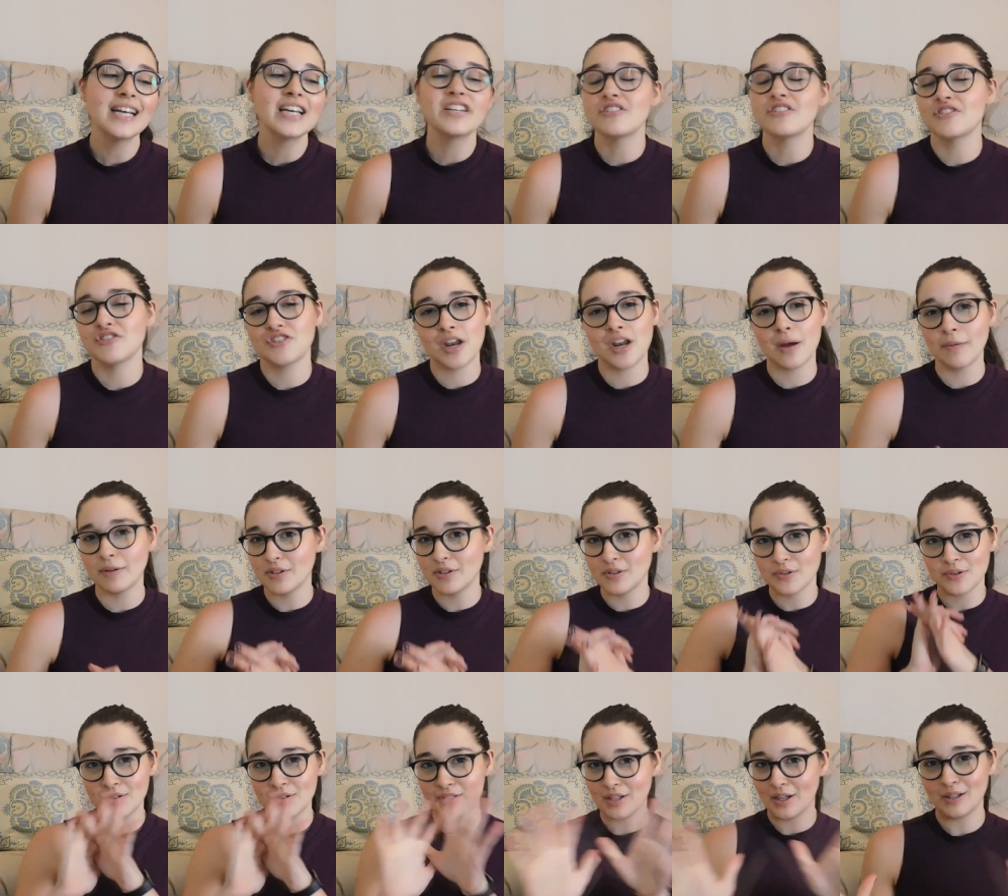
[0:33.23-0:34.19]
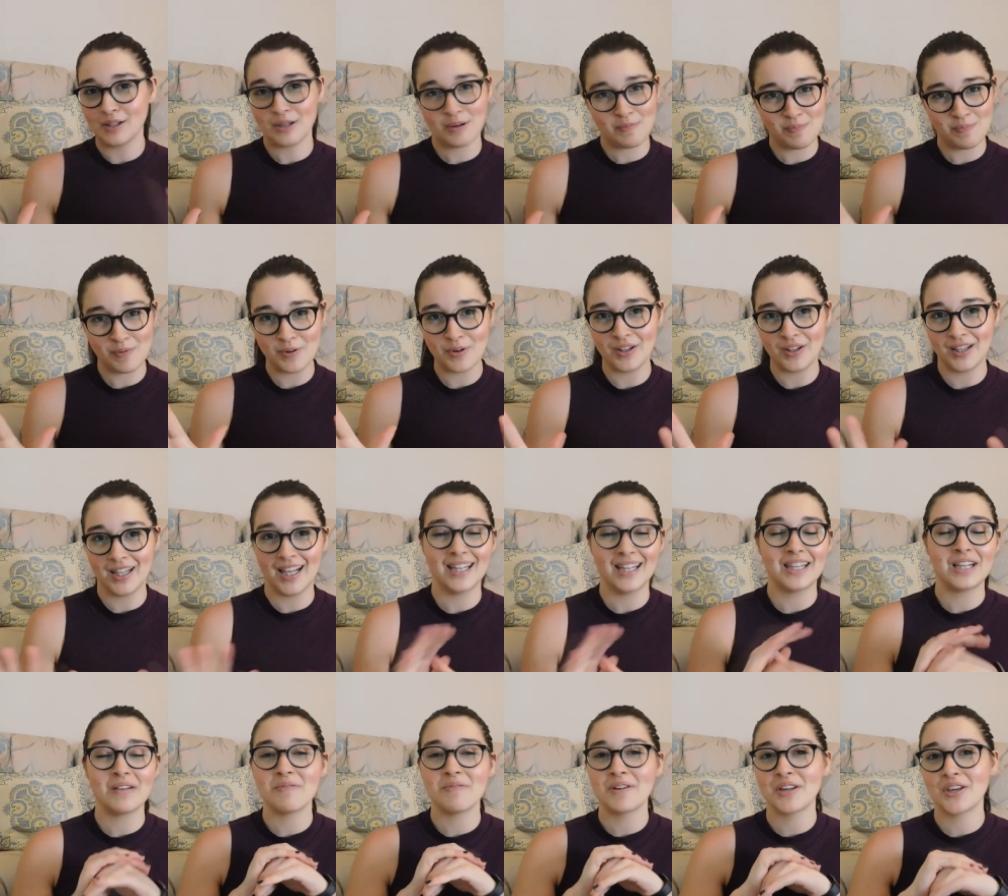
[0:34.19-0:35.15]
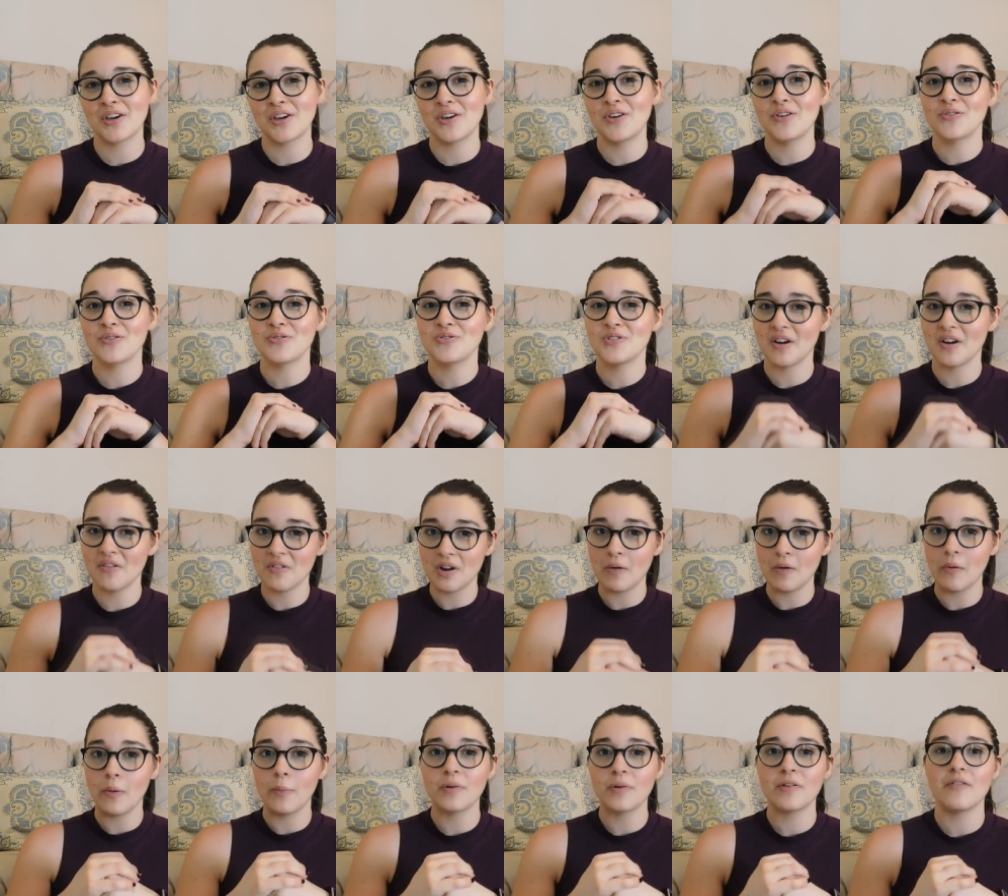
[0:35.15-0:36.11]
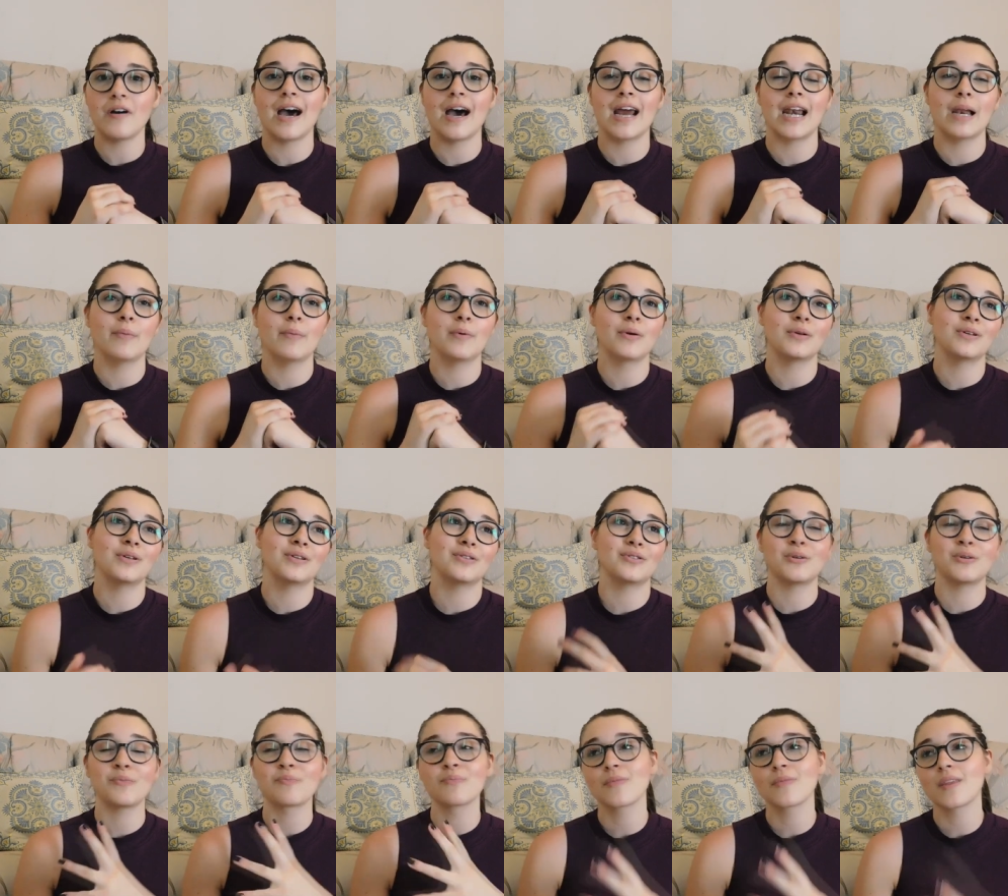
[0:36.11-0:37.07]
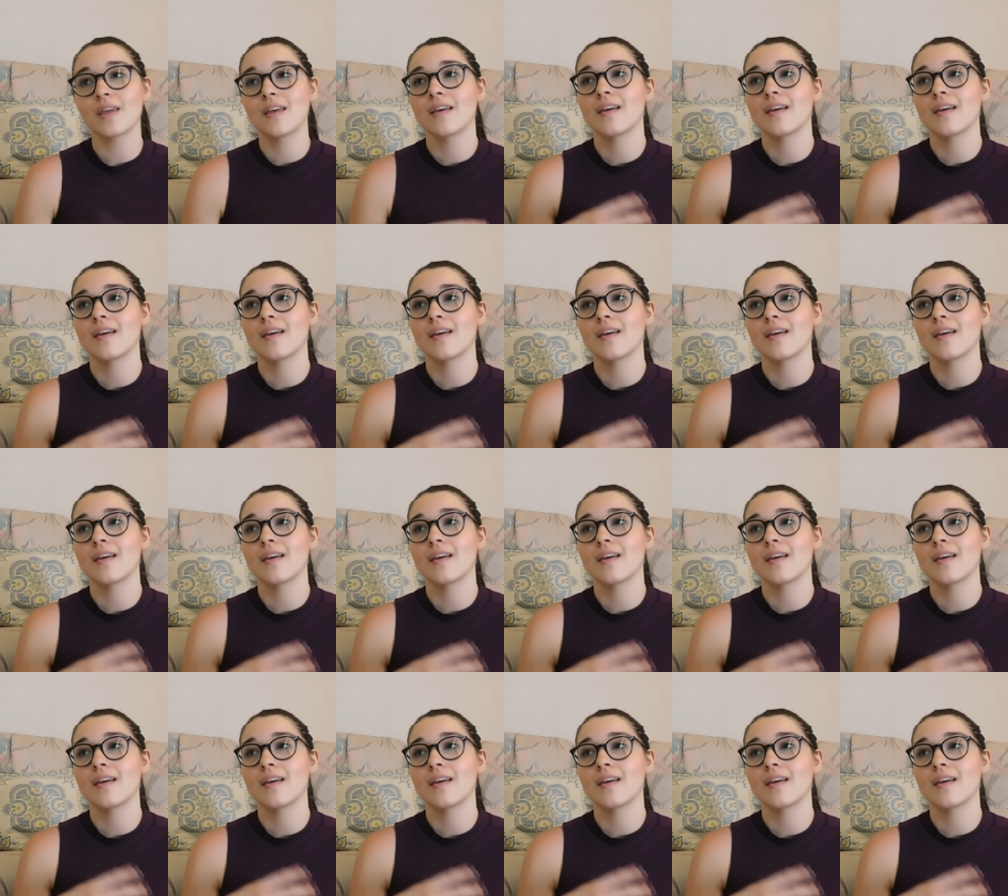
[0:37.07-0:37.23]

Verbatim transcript: sinceramente sono stata troppo contenta perché io già volevo provarle però ho detto